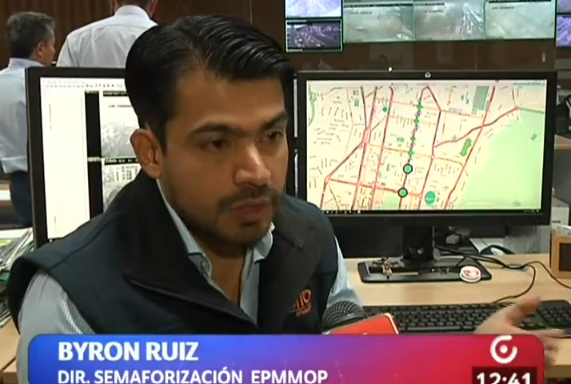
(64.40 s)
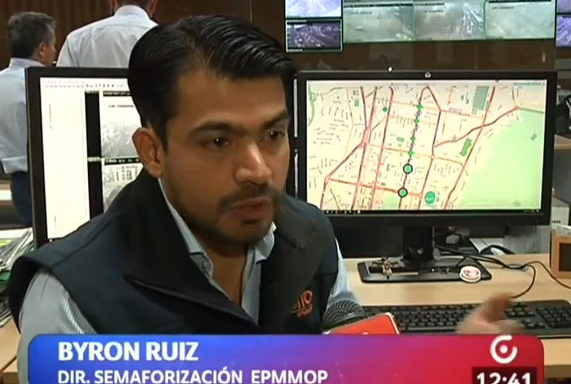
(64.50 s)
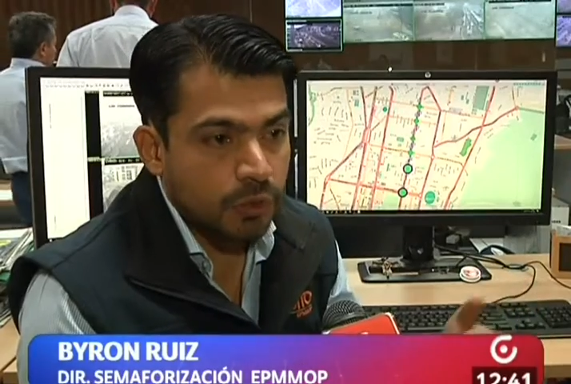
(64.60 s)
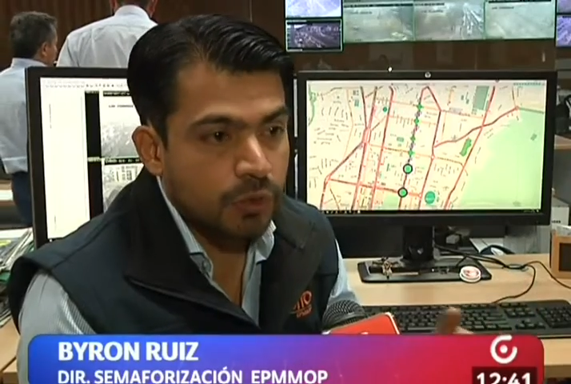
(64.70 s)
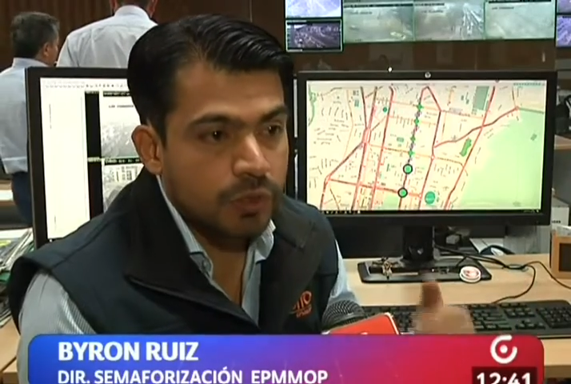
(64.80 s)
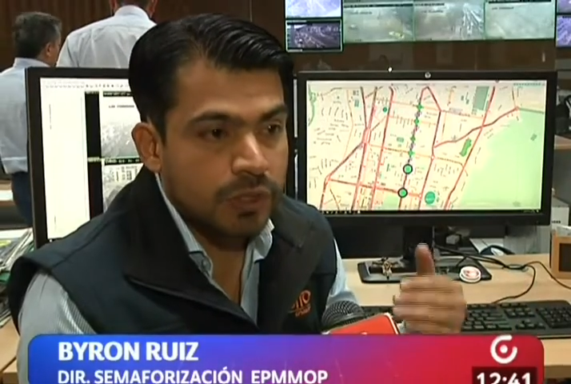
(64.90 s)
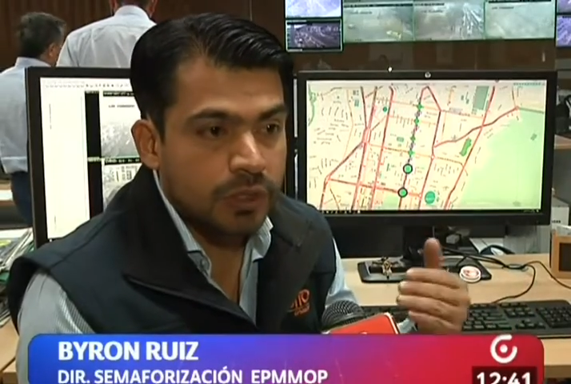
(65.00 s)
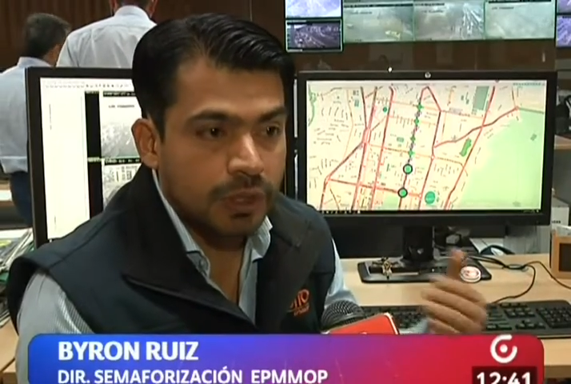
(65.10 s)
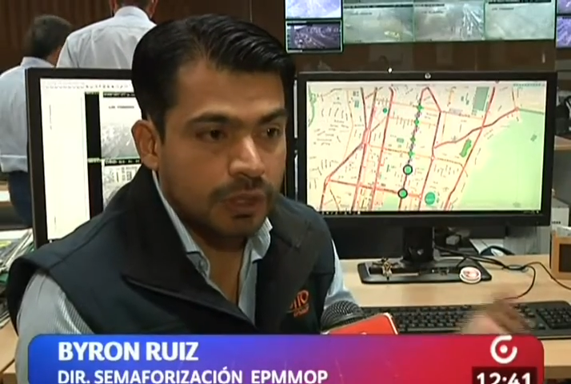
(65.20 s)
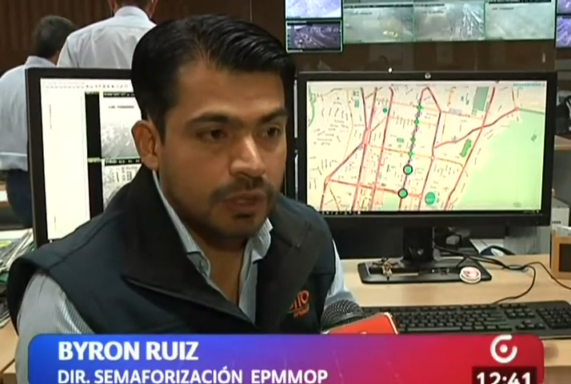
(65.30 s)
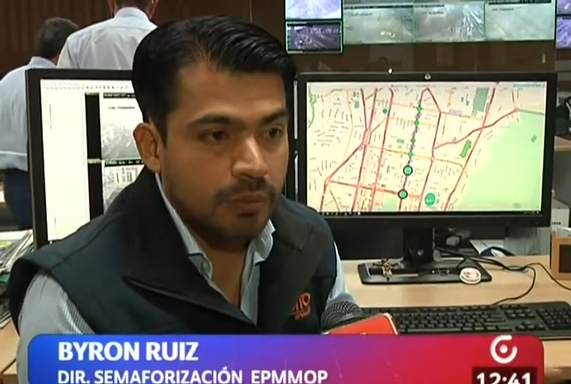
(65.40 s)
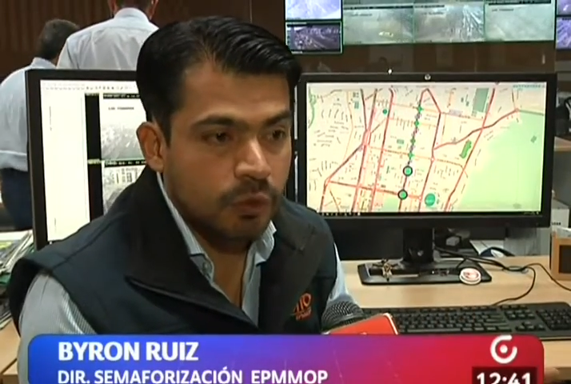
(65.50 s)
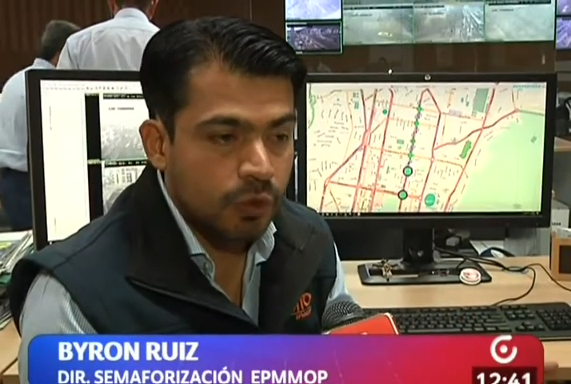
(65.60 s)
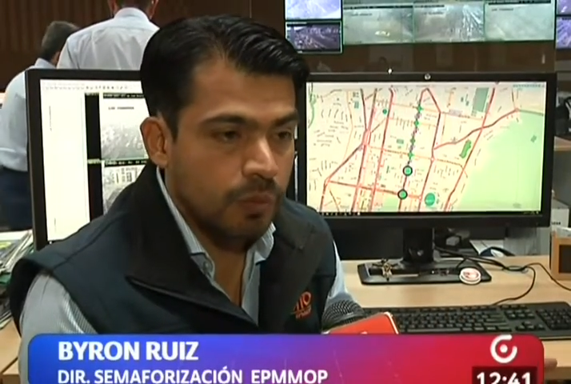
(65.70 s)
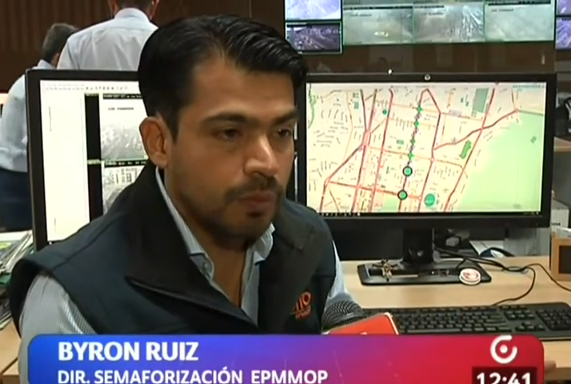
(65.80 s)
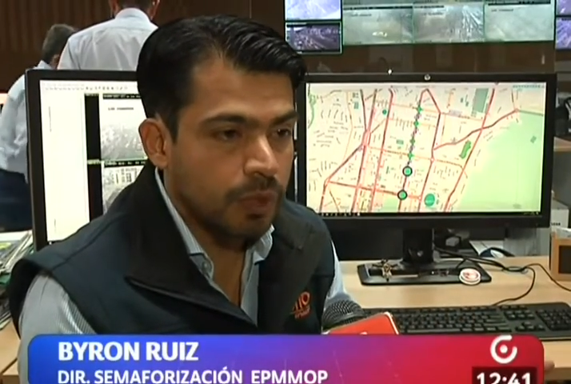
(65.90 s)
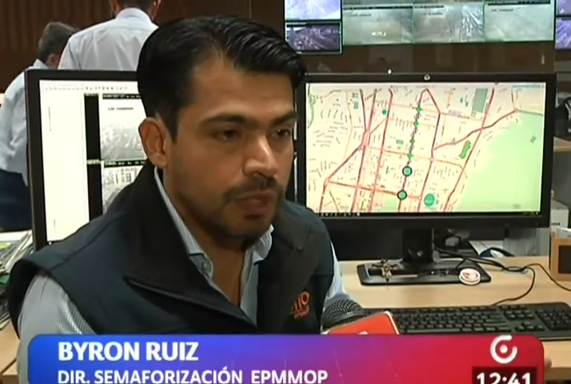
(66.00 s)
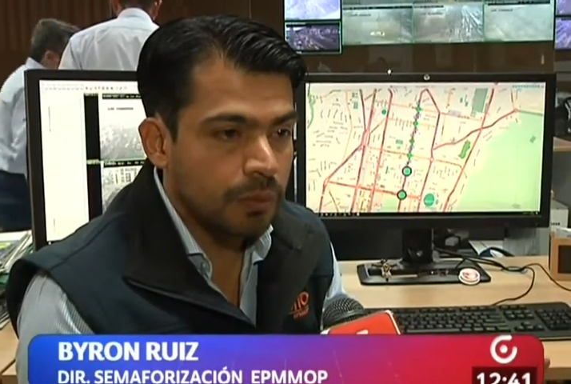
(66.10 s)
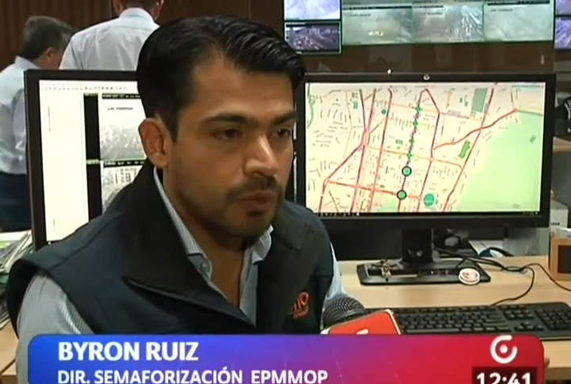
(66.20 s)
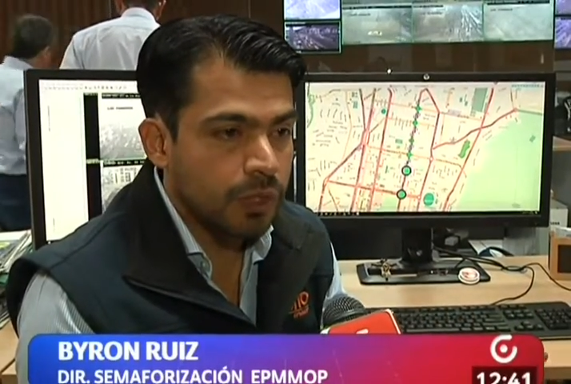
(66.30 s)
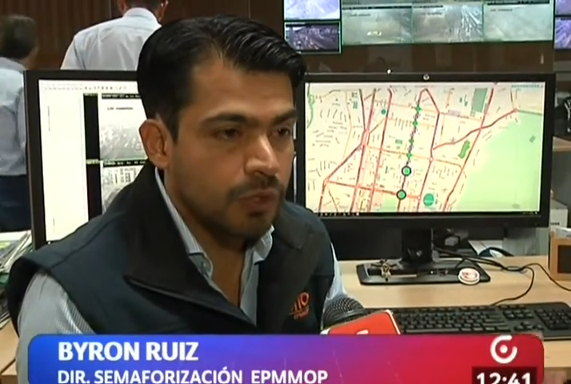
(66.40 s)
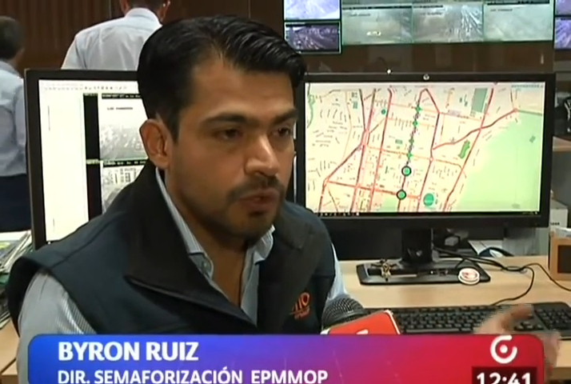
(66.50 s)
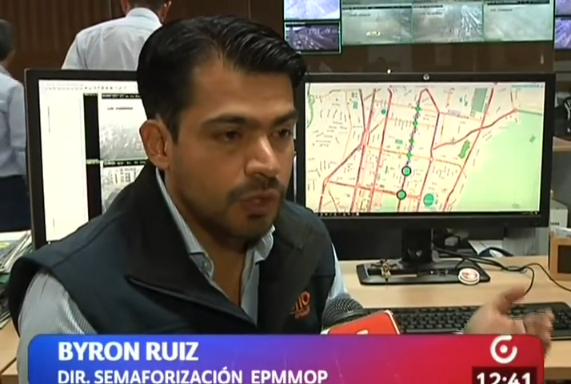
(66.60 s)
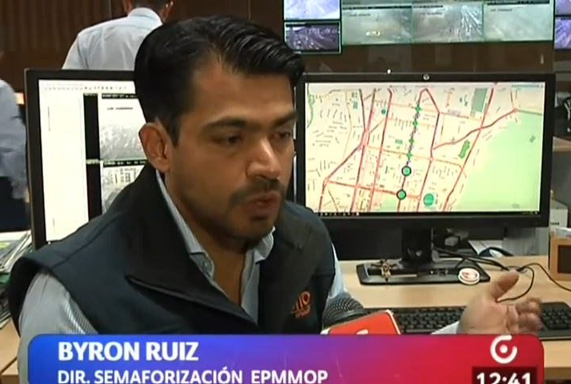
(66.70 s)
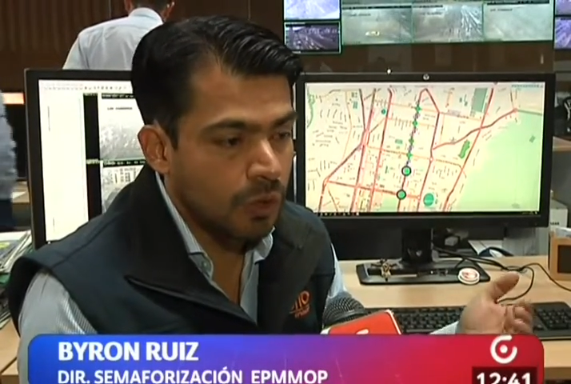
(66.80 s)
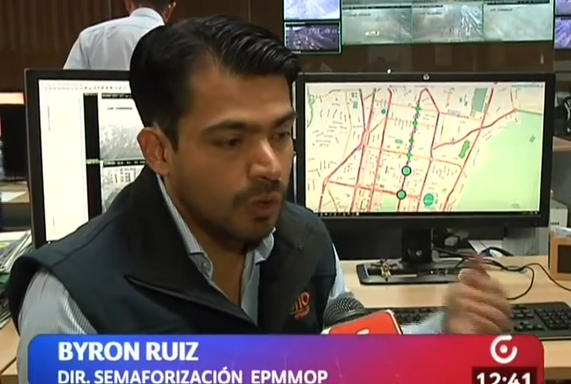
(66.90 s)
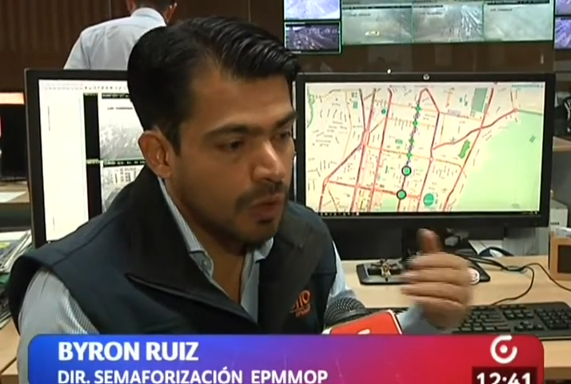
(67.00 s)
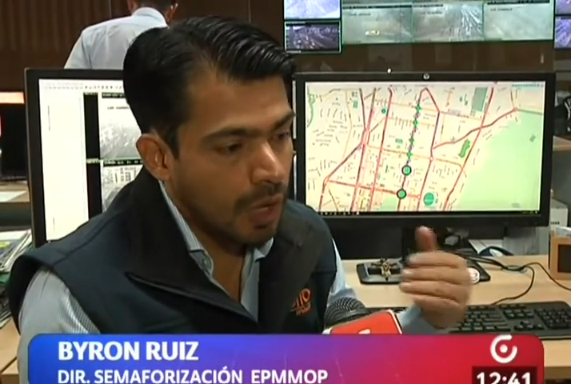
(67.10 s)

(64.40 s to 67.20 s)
15 minutos que, tenemos hoy, el tiempo de recorrido,